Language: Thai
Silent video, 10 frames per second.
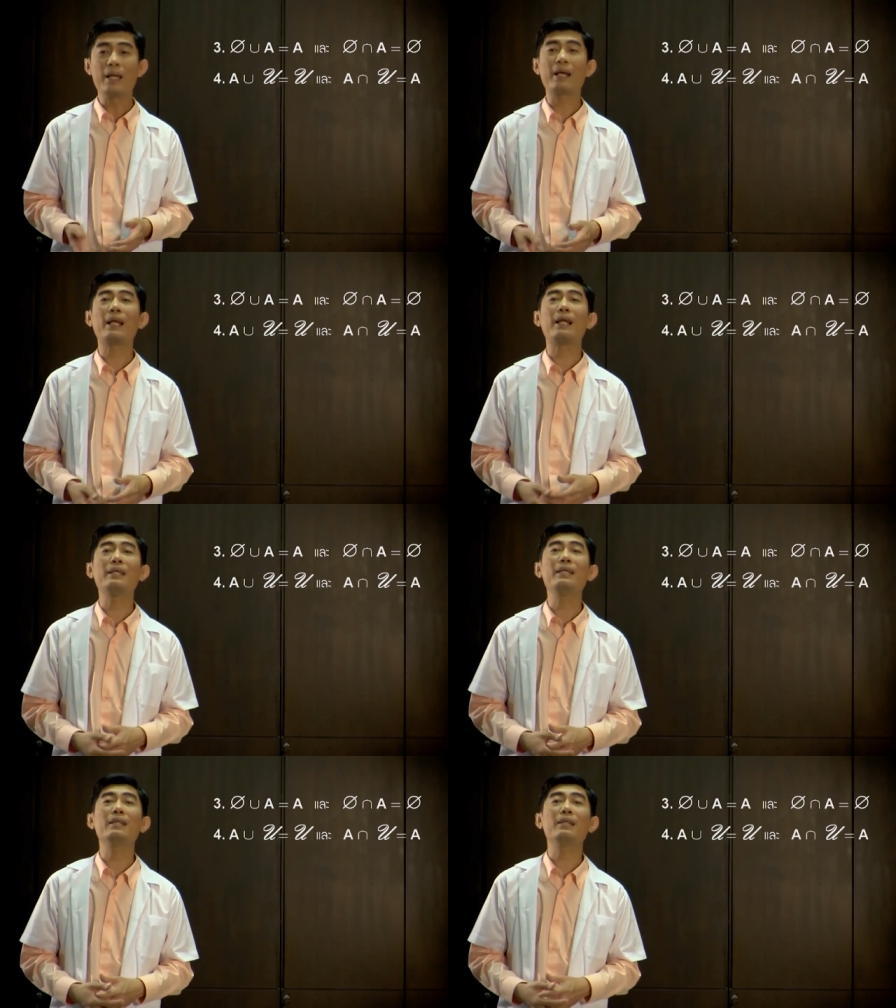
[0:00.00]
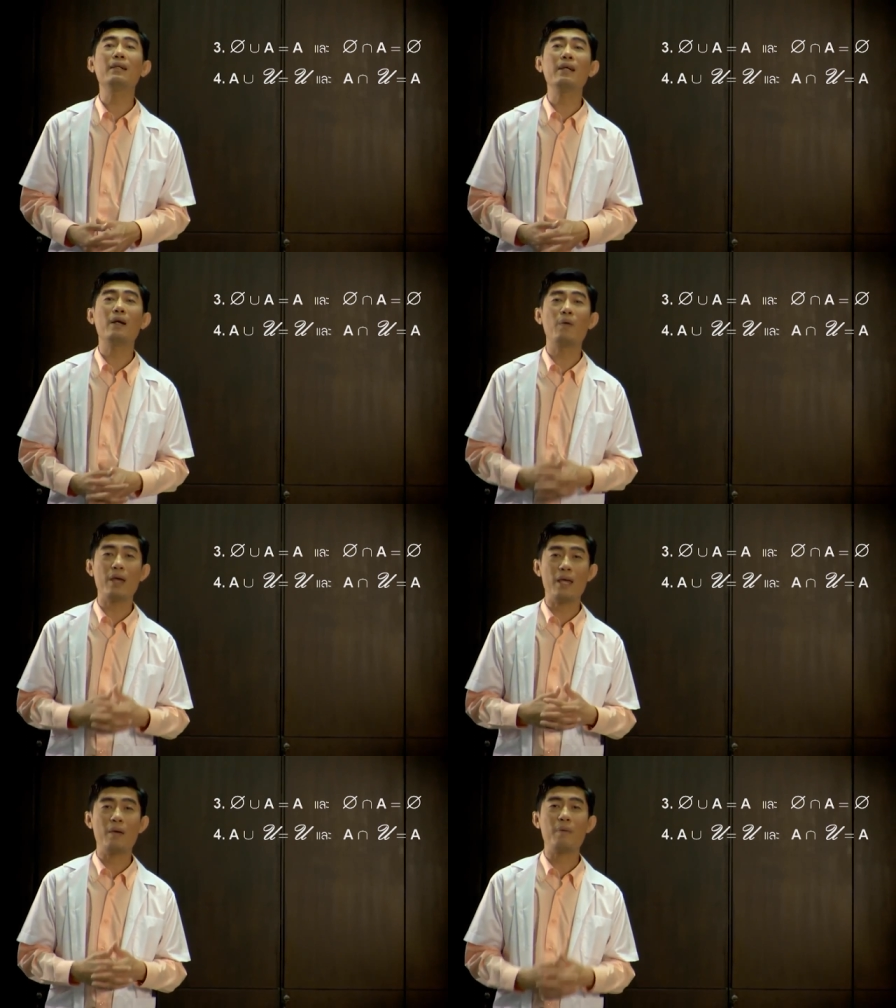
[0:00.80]
ในขณะที่นักเรียนเอา
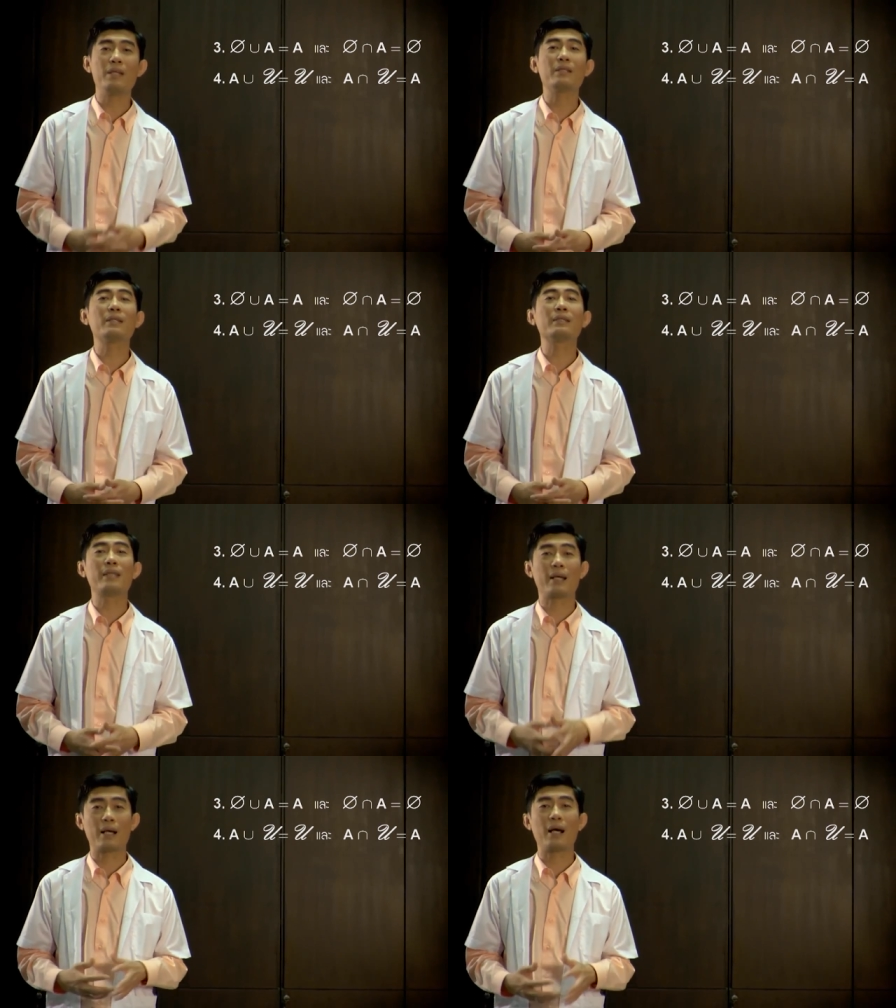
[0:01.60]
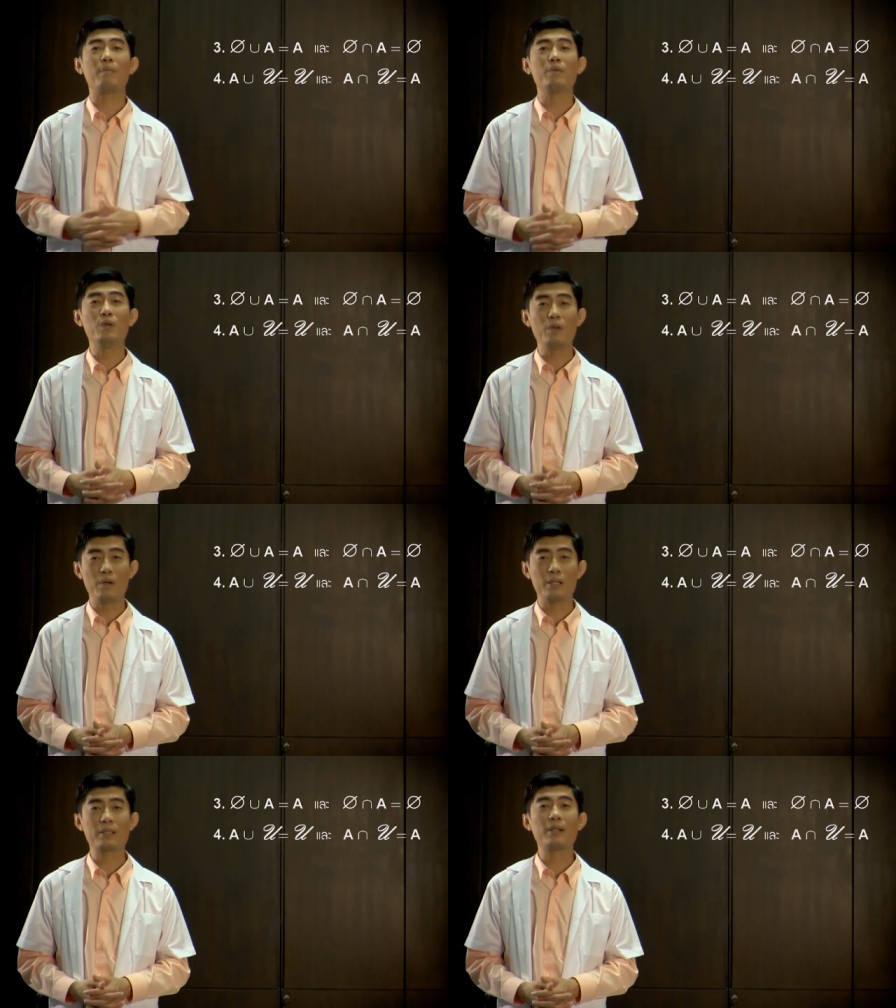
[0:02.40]
A ไป intersect กับ
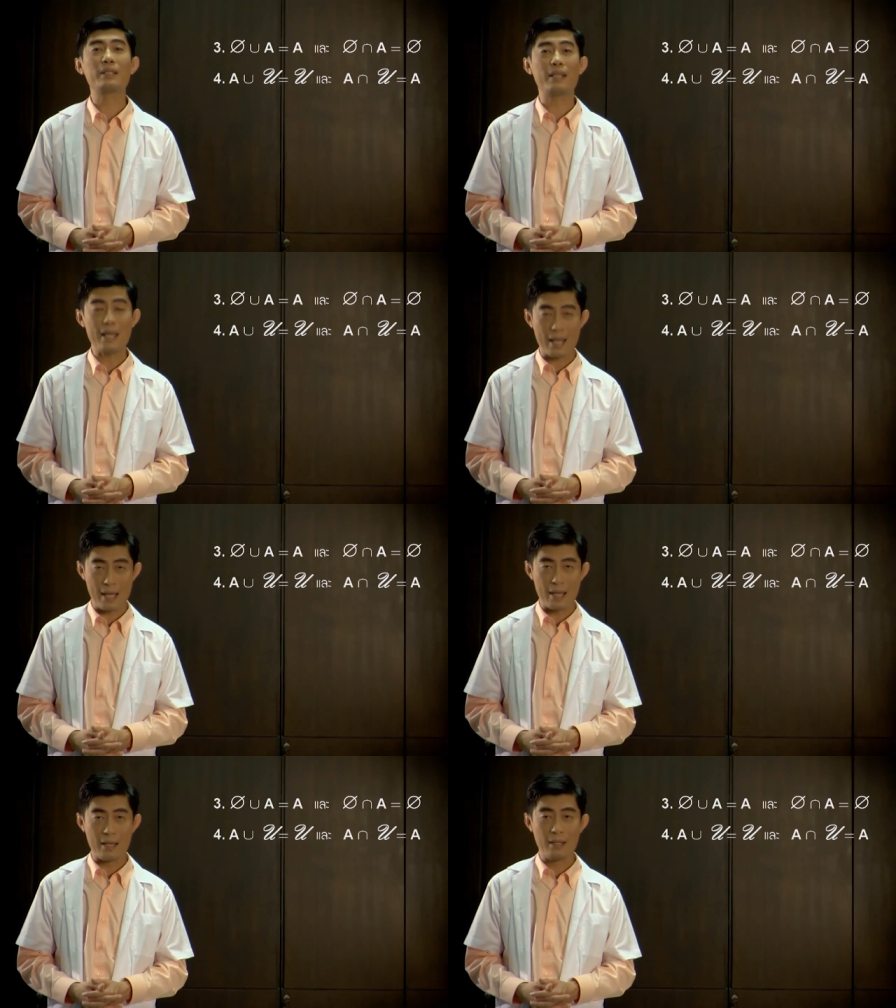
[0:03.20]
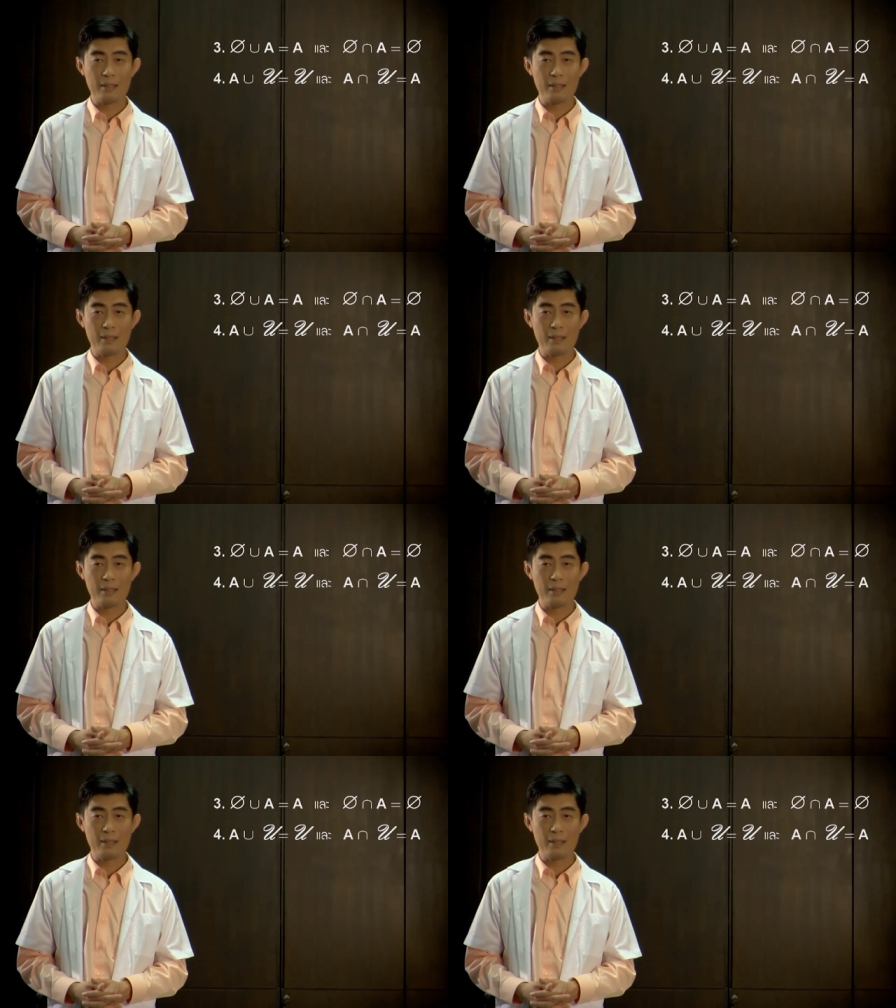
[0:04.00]
Universe ก็จะได้ A